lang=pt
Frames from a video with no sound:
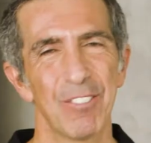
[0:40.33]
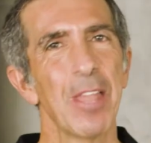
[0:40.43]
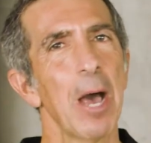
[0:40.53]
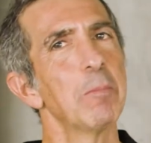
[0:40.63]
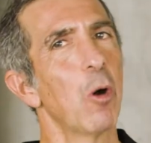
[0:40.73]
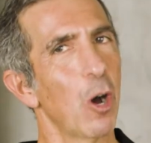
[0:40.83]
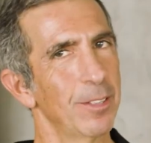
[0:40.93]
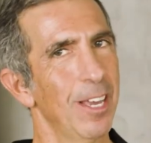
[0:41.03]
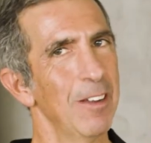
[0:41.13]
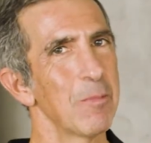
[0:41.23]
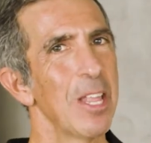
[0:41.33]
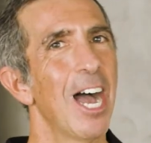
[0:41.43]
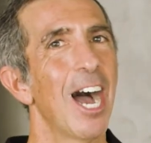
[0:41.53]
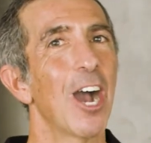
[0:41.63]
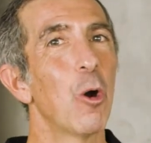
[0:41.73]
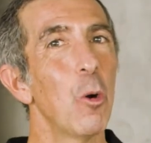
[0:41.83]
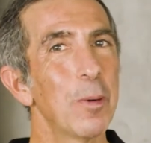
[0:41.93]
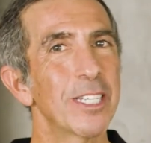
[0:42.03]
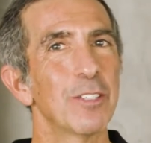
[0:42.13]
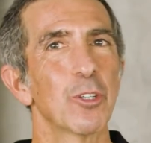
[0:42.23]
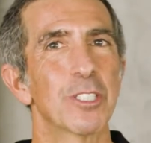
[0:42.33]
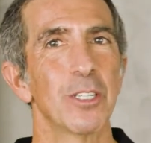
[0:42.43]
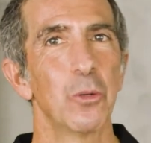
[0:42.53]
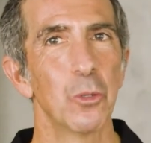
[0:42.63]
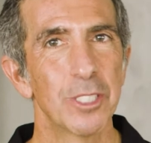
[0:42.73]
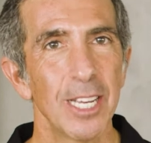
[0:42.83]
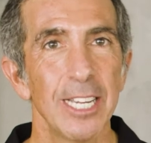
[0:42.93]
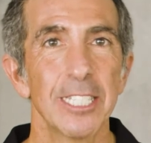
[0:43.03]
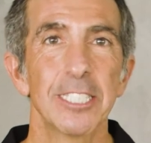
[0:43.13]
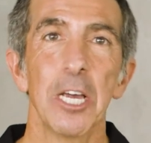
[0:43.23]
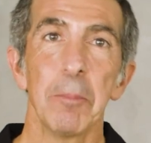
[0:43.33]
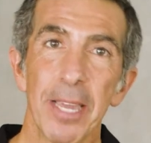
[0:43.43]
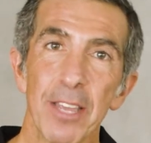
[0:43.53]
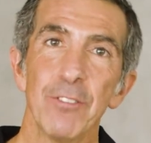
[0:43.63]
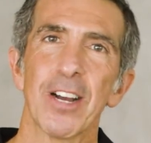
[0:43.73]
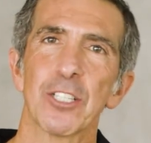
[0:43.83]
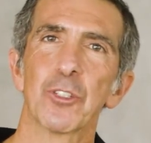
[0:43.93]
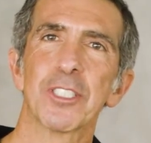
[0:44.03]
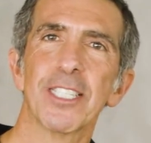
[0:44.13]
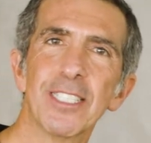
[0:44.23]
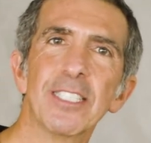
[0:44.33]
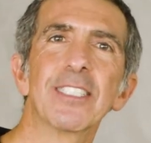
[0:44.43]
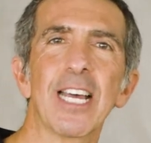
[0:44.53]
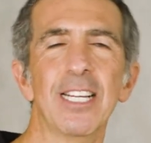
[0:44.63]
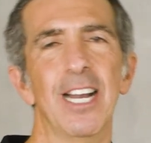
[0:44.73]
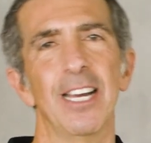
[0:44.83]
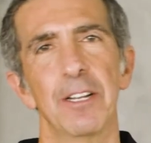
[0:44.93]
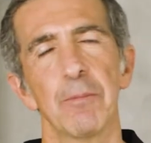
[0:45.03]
Na moda, a roupa que você usa também faz você se destacar